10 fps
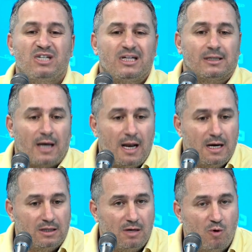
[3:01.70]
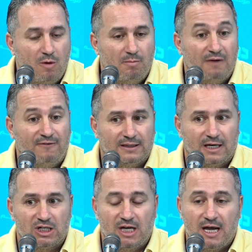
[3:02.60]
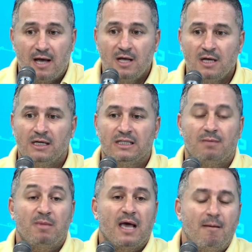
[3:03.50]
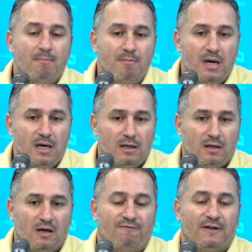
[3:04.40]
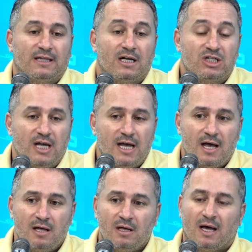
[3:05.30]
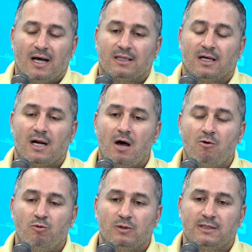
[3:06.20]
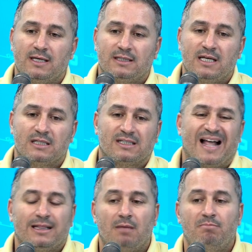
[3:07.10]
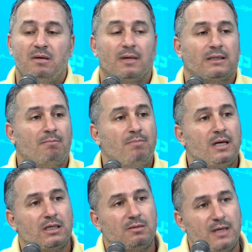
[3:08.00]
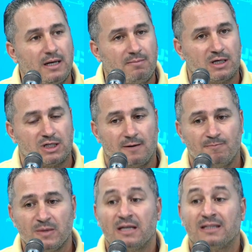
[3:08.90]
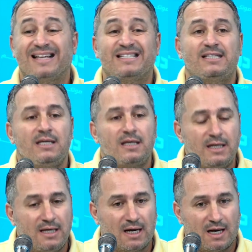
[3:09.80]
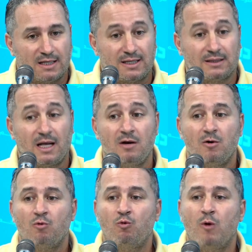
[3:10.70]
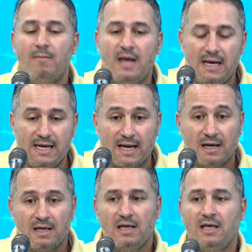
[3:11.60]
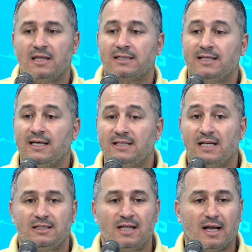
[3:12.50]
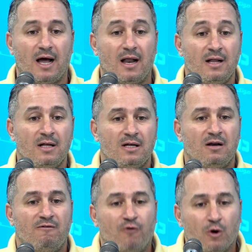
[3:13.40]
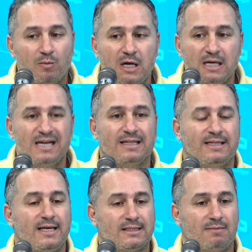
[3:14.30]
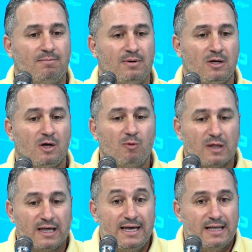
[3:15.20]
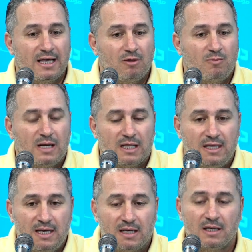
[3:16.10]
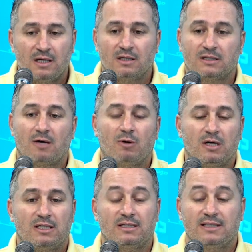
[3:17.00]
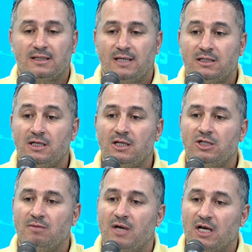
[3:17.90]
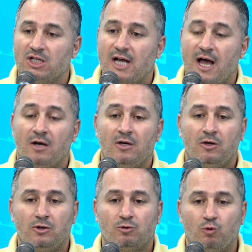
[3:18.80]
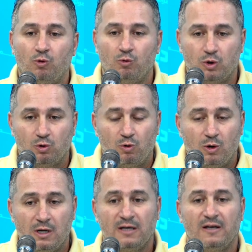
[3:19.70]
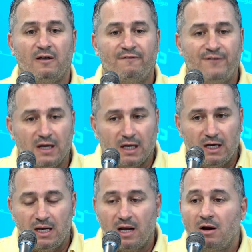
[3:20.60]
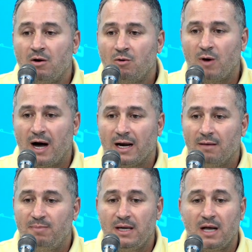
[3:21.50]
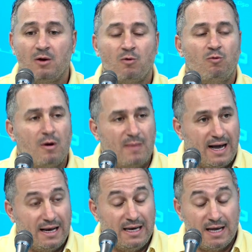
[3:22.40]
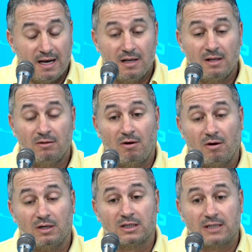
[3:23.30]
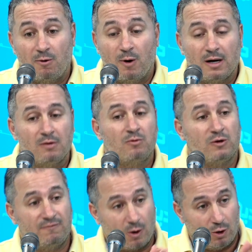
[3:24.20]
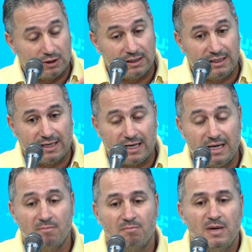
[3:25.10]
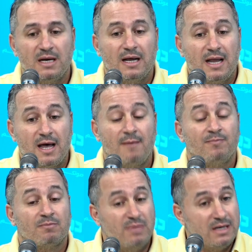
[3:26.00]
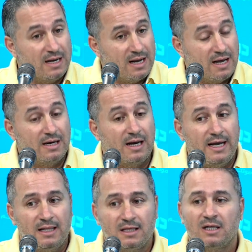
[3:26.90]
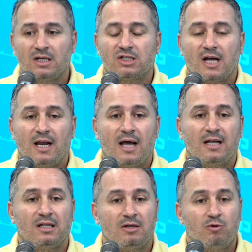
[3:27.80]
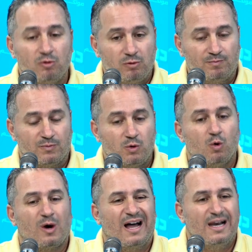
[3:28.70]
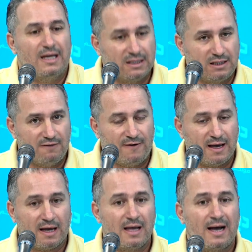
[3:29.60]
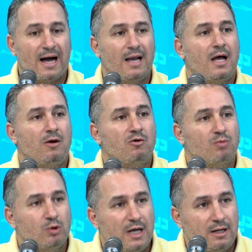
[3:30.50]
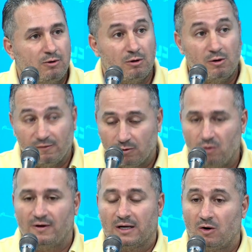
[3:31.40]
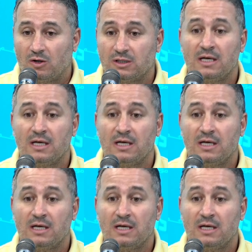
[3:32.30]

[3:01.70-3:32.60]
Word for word: اللي مش يتقلد المهمة الفترة الجاية يزم يأمن الفترة الجاية خاطر راهو سي اس اس تعدى بمطبات كبيرة برشا تسييريا خاصة وماليا إذا سي اس اس يلقى الفورميل اللي تناسب الوضعيات هذوما الاثنين نتصور ان السي اس اس ينجم يرجع يصول ويجول افريقيا وعربيا ومحليا دونك نتصور كيف ما قلت انت كريم من هنا من هنا للعيد ان شاء الله يوقع الاتفاق على لو موديل دو